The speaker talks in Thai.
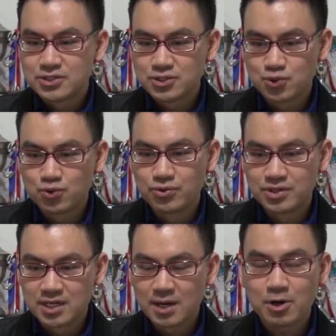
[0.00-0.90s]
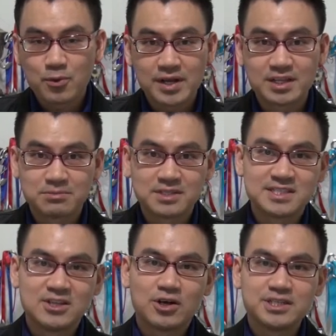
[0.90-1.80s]
อยู่เหนือบริเวณ
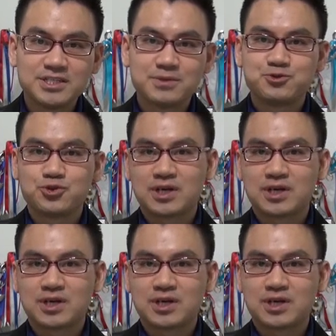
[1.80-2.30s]
1,420 จุด